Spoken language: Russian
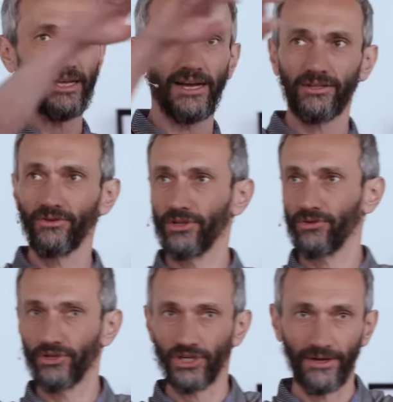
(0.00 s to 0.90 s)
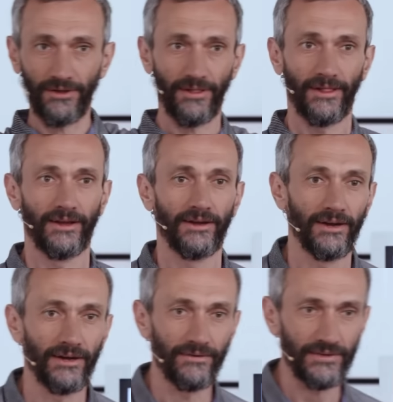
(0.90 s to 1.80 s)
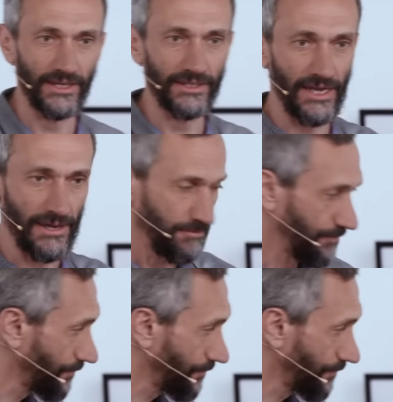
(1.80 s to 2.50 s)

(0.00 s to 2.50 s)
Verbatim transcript: на одной и той же а, высоте.